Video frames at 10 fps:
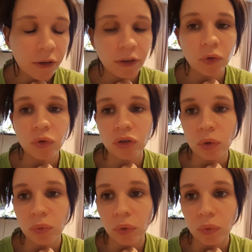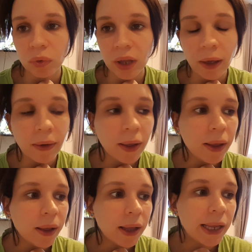enfin de chez nous en tout cas,
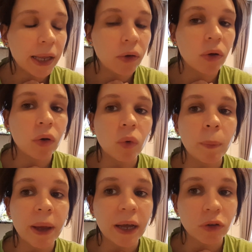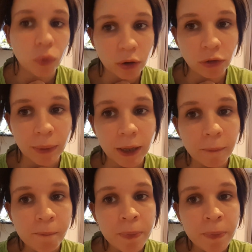et qu'on part trois semaines